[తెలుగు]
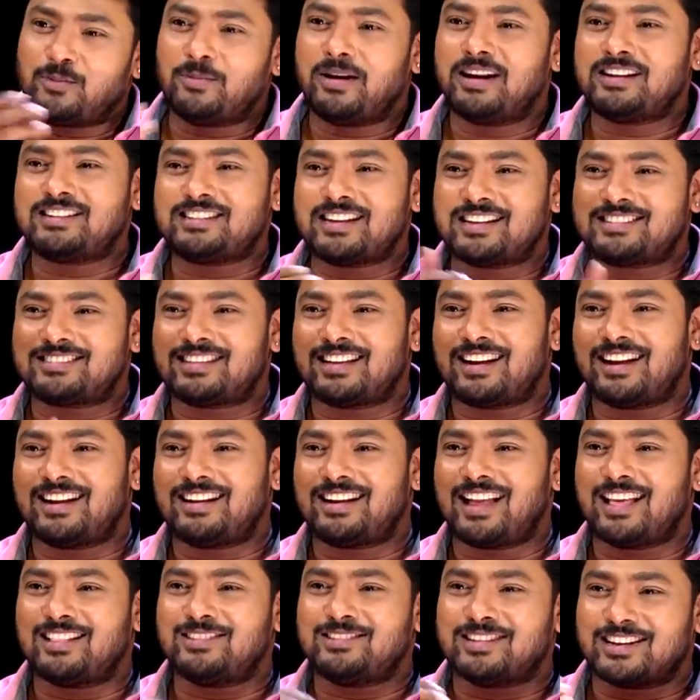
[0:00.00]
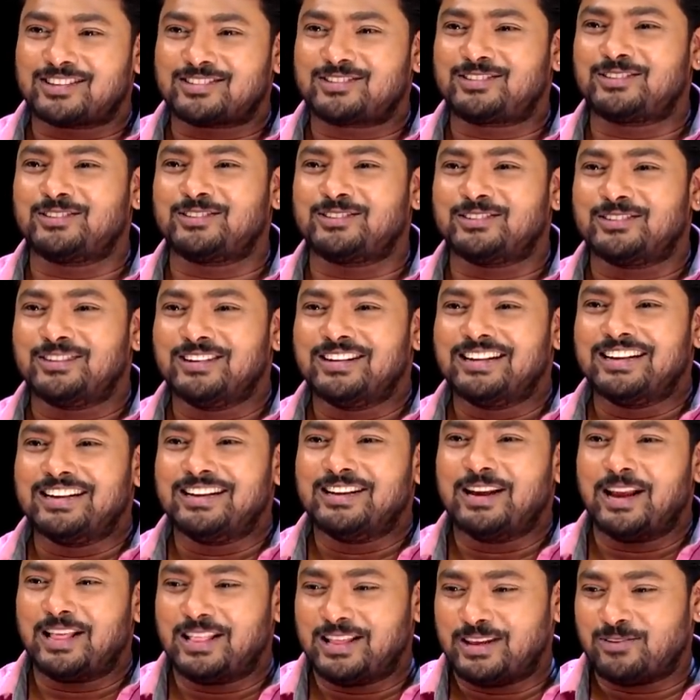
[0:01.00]
రొమాన్స్ చేస్తారంటే అది జస్ట్
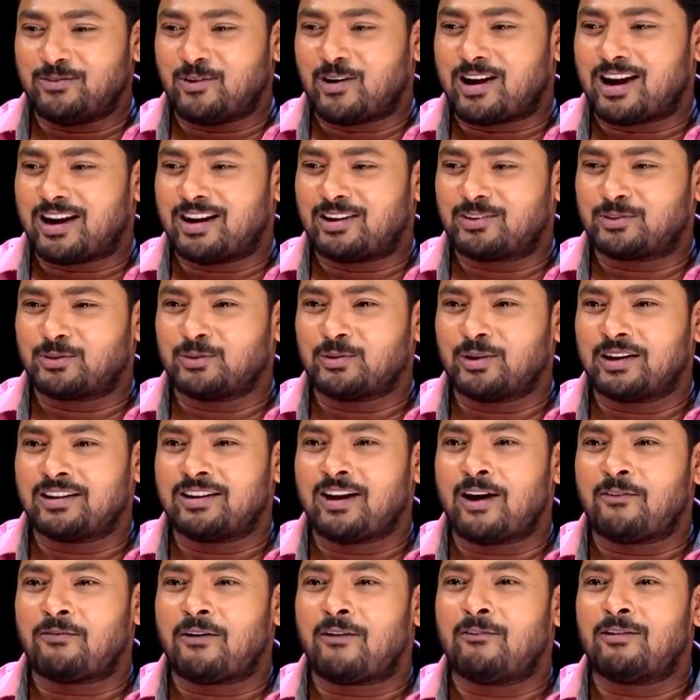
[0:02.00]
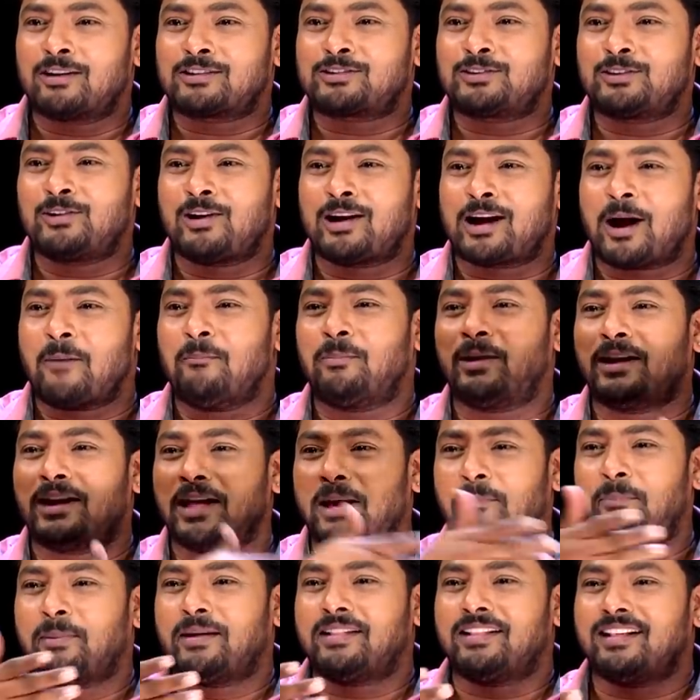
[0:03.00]
ఇది ఒక టూ అండ్ హాఫ్ అవర్స్ లో కంప్లీట్
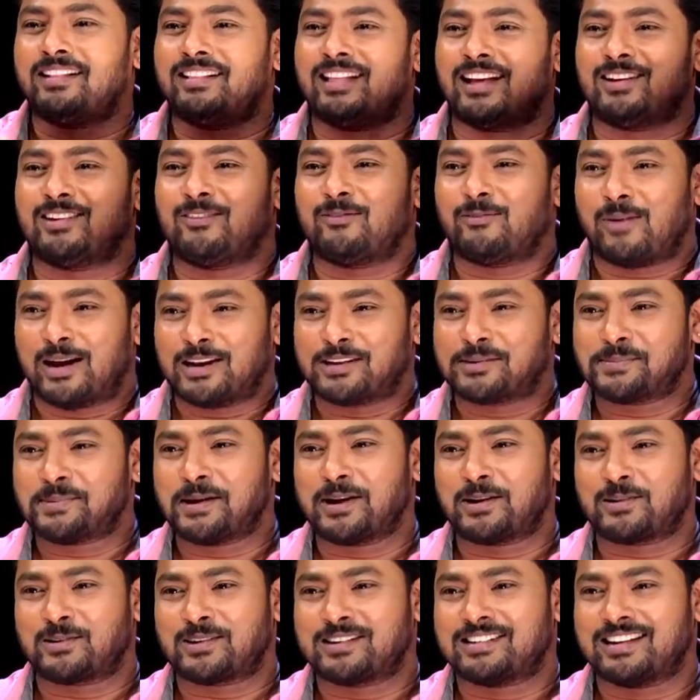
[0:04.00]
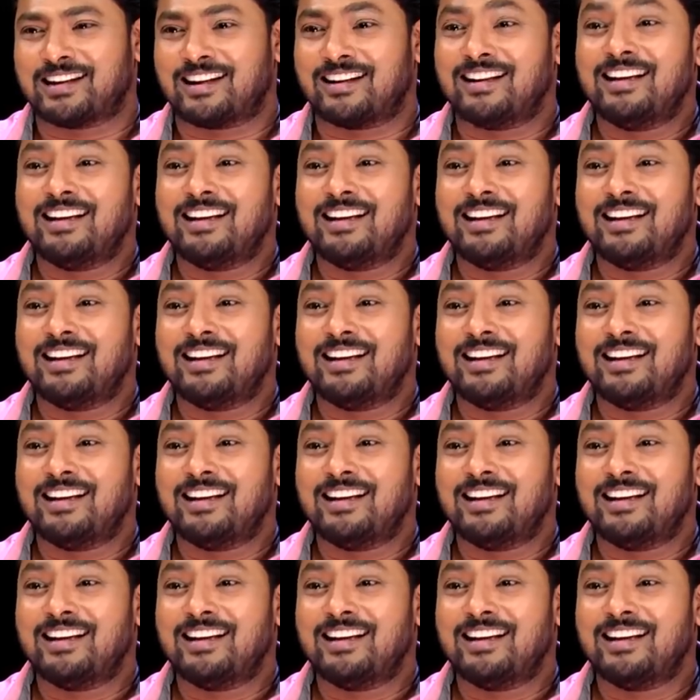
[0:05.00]
అయిపోయింది దాన్ని మర్చిపోయారు